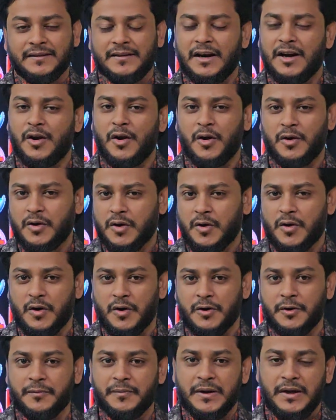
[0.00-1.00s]
তাহলে লক্ষ্য
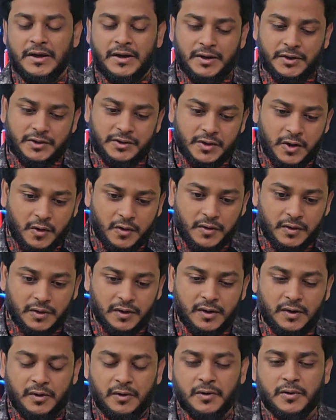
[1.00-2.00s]
করো যখন
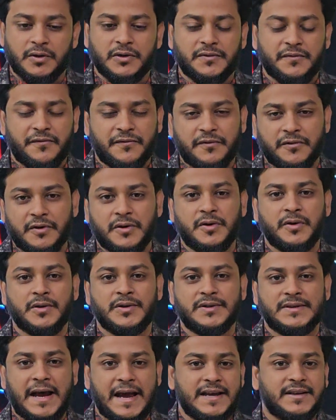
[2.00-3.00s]
গ্লুকোজ
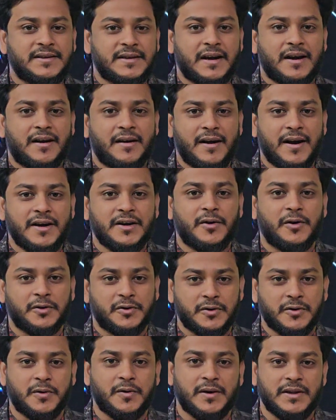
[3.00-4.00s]
ফ্রুক্টোজ ডাইস্যাকারাইড
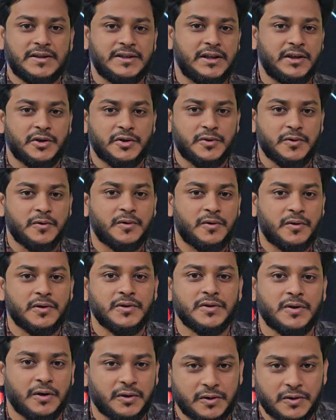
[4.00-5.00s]
গঠন করেছিল
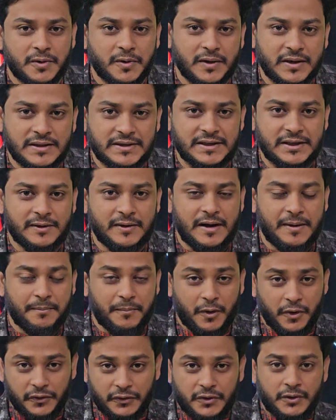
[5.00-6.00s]
সুক্রোজ গঠন করেছিল
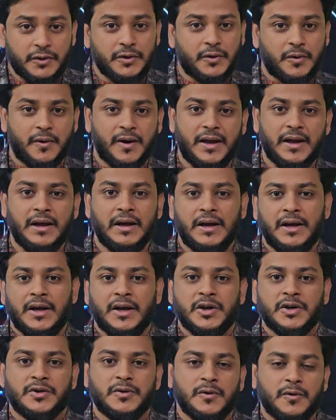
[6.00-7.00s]
বন্ধন করে
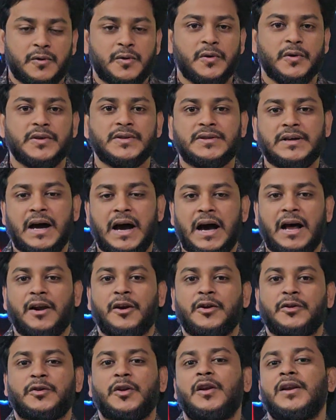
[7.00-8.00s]
সুক্রোজটা
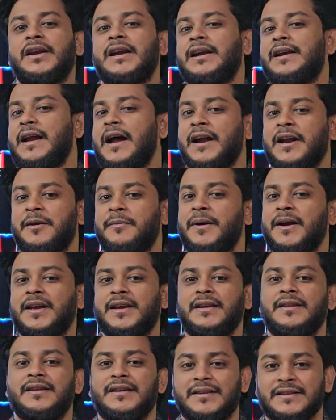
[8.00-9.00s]
আলোর তলকে ডানে
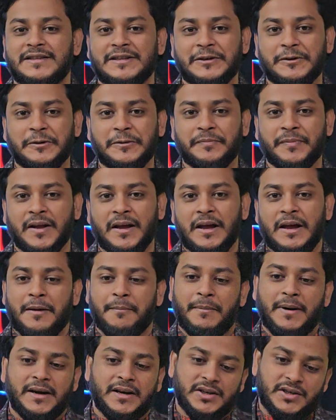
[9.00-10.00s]
বাঁকিয়ে দিয়েছিল
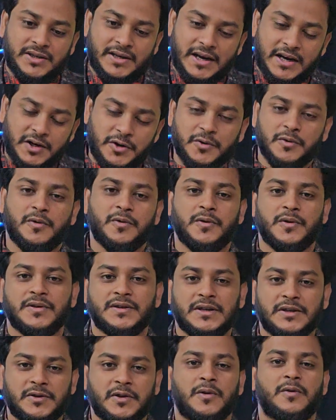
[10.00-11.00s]
বাট সেই
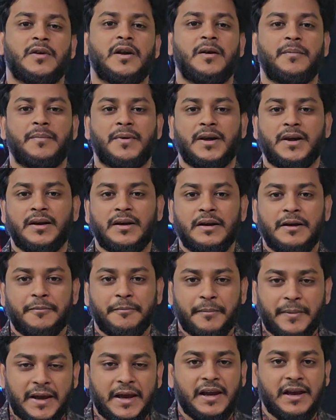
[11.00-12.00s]
সুক্রোজকে যখন আমরা
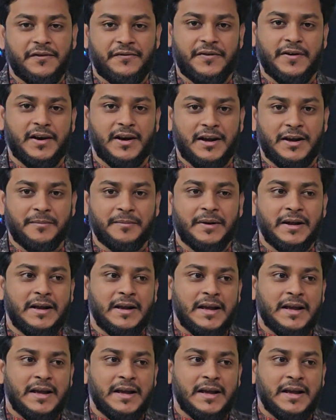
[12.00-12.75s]
ভেঙে ফেললাম